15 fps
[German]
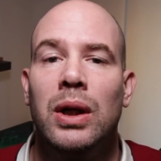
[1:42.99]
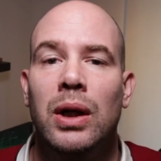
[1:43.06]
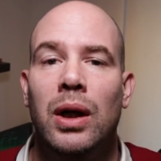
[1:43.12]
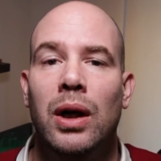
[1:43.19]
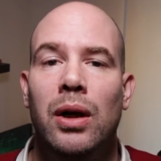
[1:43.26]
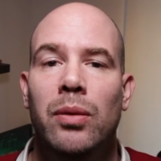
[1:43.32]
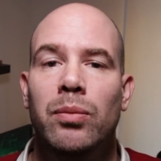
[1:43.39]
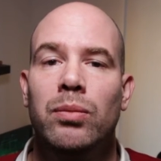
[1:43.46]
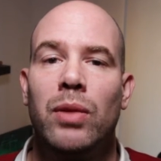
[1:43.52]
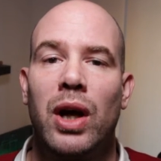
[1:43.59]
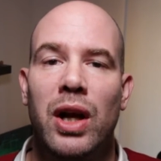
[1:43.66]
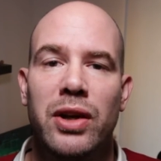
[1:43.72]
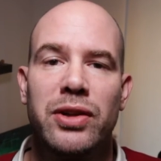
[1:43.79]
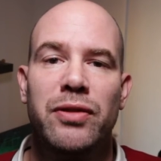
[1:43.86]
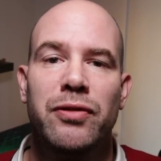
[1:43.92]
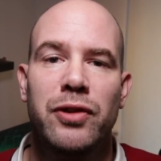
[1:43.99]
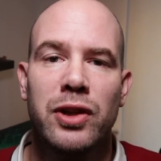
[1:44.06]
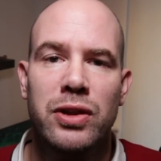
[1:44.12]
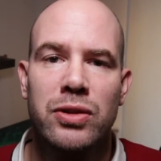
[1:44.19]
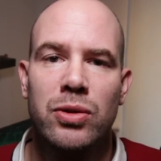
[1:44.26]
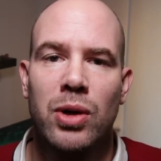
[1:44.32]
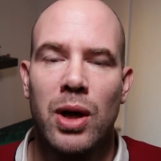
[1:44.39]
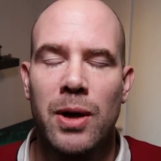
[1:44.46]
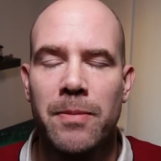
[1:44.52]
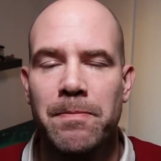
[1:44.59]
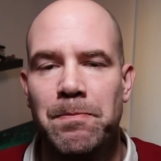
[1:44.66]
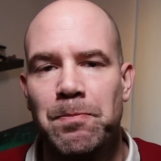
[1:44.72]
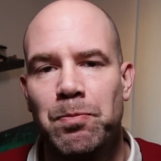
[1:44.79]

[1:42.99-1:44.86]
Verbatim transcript: Ähm, relativ viel sogar.